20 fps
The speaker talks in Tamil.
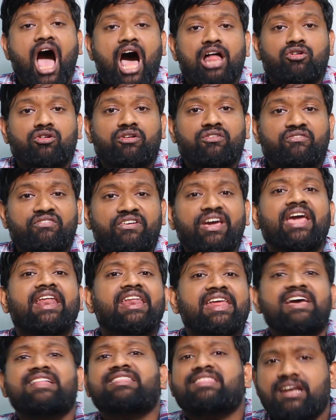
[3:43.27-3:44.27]
அதோட
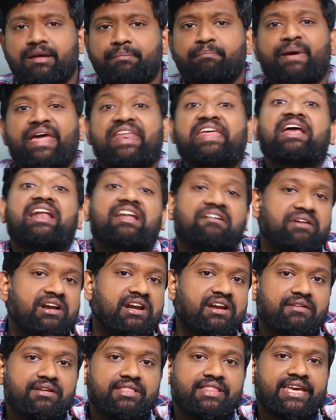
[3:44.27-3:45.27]
வீரியத்தில் பெரிய
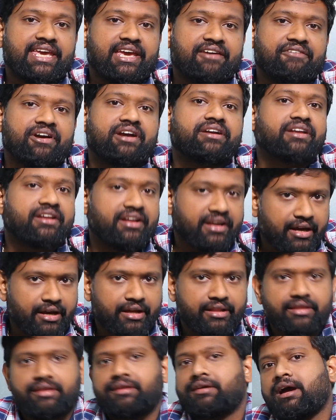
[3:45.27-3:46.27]
லெவலில் வந்து எஃபெக்ட்
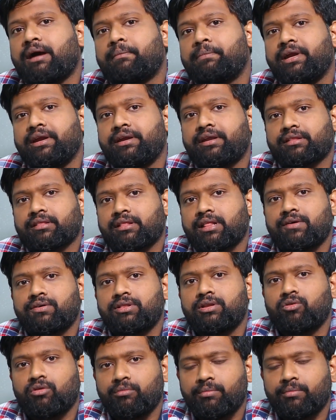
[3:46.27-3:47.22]
இருக்காது அப்படின்றது தான் வந்து